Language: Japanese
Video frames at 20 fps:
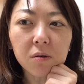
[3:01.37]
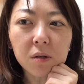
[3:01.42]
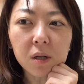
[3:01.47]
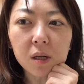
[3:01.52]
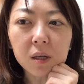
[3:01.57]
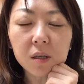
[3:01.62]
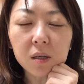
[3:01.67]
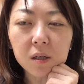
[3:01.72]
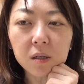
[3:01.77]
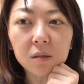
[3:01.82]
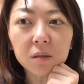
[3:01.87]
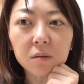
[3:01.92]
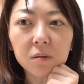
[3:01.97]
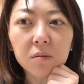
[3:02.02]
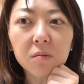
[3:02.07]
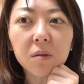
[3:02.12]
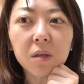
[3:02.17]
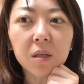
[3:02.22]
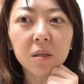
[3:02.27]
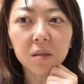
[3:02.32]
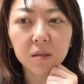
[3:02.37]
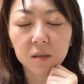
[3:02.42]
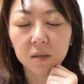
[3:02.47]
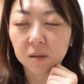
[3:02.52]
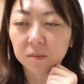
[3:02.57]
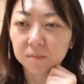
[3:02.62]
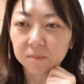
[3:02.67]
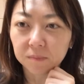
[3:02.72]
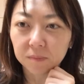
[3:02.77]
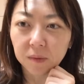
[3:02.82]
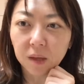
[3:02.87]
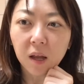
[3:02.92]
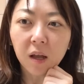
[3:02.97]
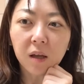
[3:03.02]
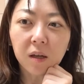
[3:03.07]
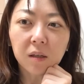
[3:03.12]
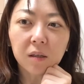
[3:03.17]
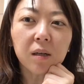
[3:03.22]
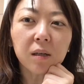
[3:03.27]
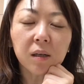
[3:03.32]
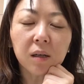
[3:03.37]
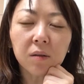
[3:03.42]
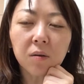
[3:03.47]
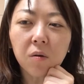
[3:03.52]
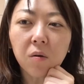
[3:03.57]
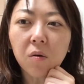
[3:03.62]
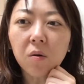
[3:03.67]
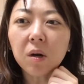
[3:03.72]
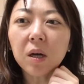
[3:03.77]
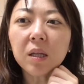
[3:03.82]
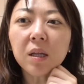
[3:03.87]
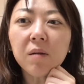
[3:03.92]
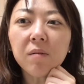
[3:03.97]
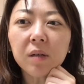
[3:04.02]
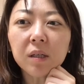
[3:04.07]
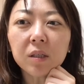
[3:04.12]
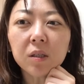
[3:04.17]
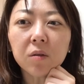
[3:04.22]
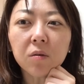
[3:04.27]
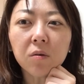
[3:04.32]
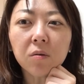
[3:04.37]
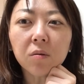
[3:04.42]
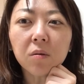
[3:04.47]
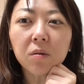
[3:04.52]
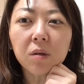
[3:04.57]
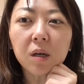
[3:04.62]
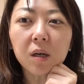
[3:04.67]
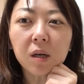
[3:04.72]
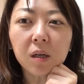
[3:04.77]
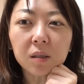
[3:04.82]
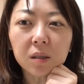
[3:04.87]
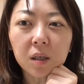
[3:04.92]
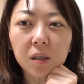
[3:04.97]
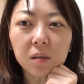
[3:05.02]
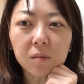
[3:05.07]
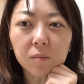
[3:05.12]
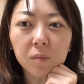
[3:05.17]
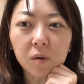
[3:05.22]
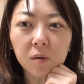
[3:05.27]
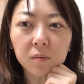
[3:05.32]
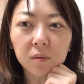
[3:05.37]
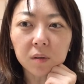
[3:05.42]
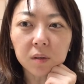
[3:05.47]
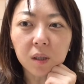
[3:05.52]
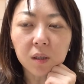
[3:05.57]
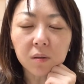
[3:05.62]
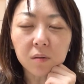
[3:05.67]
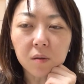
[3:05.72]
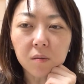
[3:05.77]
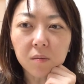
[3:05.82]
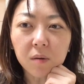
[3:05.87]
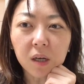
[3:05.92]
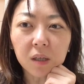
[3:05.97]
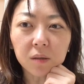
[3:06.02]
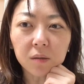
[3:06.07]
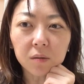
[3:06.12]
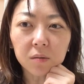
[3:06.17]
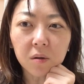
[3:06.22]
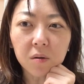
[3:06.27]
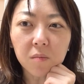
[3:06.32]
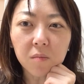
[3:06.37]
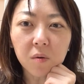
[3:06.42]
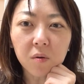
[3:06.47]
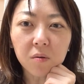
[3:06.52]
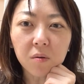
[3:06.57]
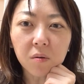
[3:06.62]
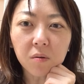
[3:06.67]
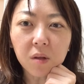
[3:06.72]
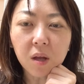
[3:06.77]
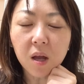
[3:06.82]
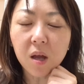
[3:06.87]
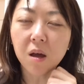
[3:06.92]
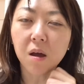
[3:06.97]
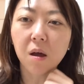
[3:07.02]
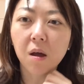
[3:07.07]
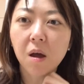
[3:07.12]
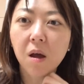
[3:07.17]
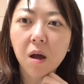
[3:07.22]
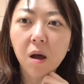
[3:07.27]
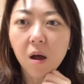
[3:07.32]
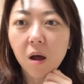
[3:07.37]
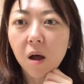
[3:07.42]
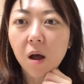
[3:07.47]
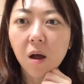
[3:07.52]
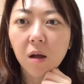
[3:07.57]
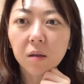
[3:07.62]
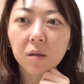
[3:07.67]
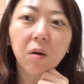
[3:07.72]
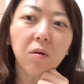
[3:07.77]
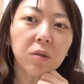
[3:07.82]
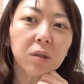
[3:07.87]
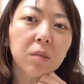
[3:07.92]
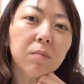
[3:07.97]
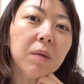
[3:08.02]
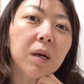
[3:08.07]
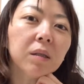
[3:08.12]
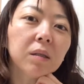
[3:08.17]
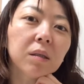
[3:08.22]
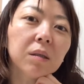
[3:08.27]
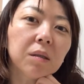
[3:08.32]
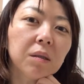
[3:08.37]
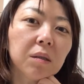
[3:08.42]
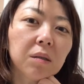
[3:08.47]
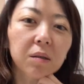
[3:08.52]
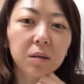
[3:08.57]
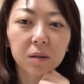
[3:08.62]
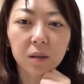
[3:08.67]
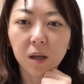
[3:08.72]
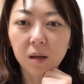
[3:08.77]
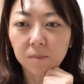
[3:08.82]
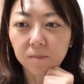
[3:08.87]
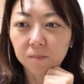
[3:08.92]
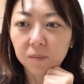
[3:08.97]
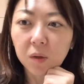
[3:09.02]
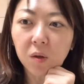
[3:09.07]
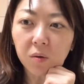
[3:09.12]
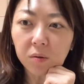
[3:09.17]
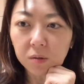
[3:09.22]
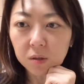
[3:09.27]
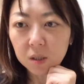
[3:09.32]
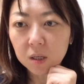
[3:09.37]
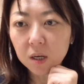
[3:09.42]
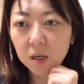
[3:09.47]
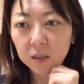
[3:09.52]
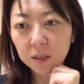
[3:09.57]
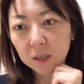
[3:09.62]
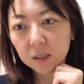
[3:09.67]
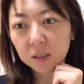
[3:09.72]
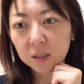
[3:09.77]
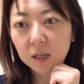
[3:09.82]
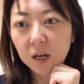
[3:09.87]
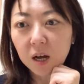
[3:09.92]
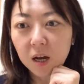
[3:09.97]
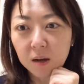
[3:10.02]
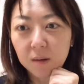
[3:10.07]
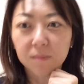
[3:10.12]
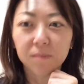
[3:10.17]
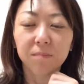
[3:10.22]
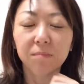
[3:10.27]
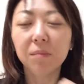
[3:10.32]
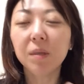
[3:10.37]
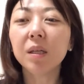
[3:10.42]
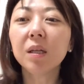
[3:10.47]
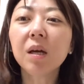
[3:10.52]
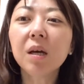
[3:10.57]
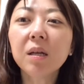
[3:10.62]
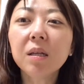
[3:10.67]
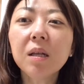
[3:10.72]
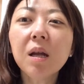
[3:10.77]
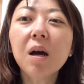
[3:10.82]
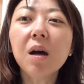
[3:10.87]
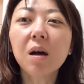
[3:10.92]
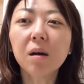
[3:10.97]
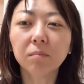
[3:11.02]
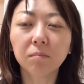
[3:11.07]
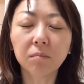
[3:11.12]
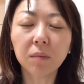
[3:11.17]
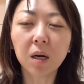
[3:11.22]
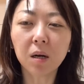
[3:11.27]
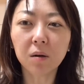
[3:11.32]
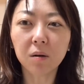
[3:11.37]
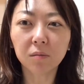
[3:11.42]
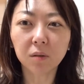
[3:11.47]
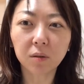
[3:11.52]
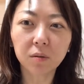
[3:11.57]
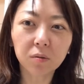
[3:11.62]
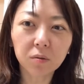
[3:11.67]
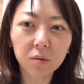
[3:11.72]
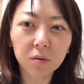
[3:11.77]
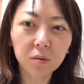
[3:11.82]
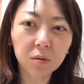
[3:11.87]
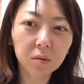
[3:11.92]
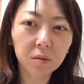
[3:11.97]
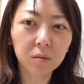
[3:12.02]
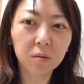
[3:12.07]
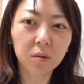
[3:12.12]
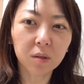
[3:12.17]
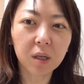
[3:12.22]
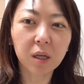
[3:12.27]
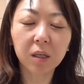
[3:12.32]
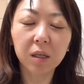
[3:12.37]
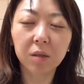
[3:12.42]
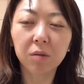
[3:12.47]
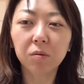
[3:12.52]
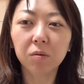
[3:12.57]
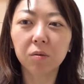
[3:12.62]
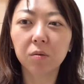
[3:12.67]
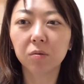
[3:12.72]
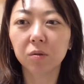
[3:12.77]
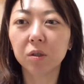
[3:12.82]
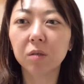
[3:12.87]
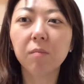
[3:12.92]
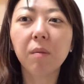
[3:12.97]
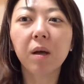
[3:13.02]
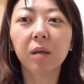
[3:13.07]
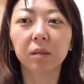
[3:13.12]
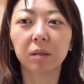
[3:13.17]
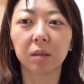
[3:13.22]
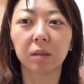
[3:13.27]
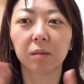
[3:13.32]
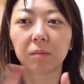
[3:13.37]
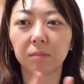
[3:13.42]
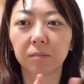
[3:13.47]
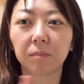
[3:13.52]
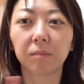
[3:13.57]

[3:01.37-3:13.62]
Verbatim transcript: なんですよねあのお金は仕事で稼ぐもんっていうのはあると思うのでどうしますってどうしたいですかみたいなまあそういうやり取りをします